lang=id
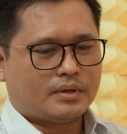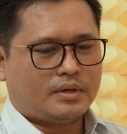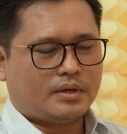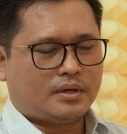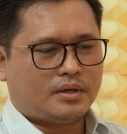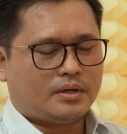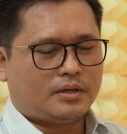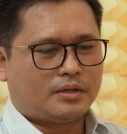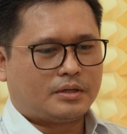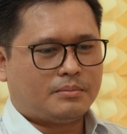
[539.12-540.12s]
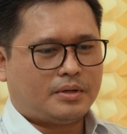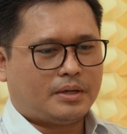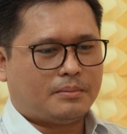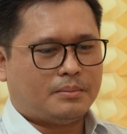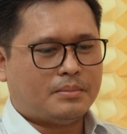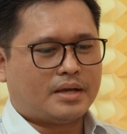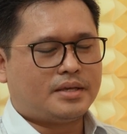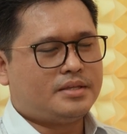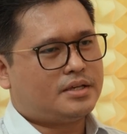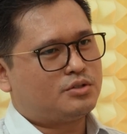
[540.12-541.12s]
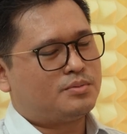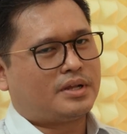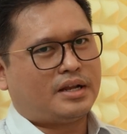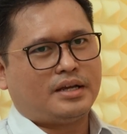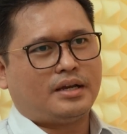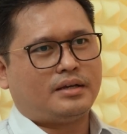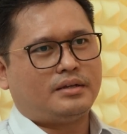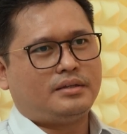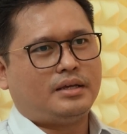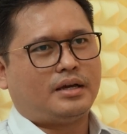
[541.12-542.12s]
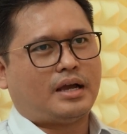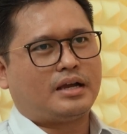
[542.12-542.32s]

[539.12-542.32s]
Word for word: uh, gimana ya membaginya tuh sebagai ada ya